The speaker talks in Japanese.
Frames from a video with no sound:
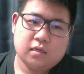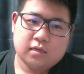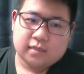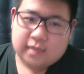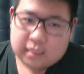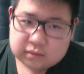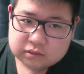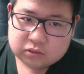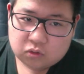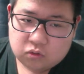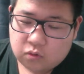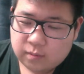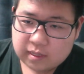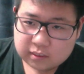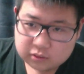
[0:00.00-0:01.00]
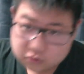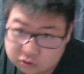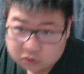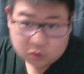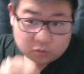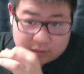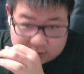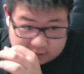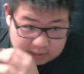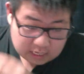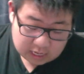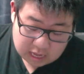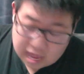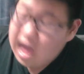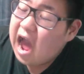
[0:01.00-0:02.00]
ガストのメニュー表でし
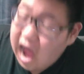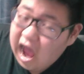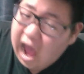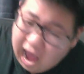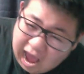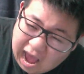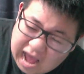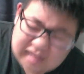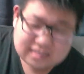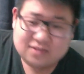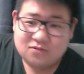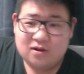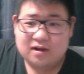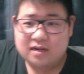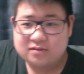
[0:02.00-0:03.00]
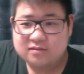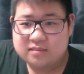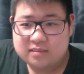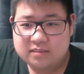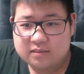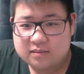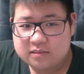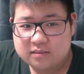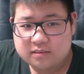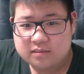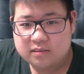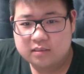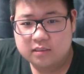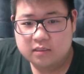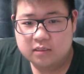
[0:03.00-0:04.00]
て、あーって笑うっていう。
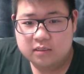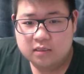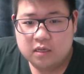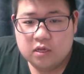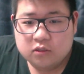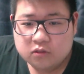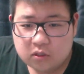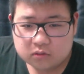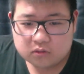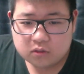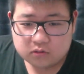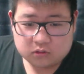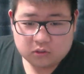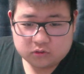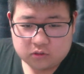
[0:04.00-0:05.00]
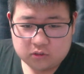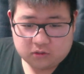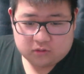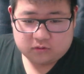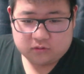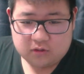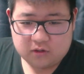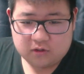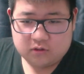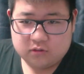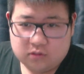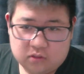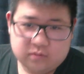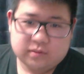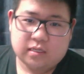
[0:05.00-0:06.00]

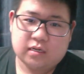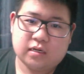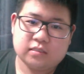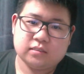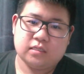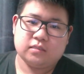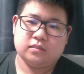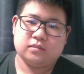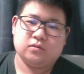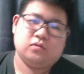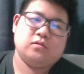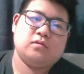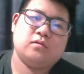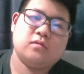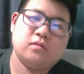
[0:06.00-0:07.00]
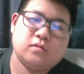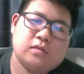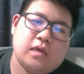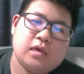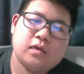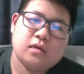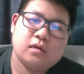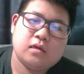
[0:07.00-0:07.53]
トゥトゥトゥトゥトゥトゥルトゥみたいな感じなんですよ。ね。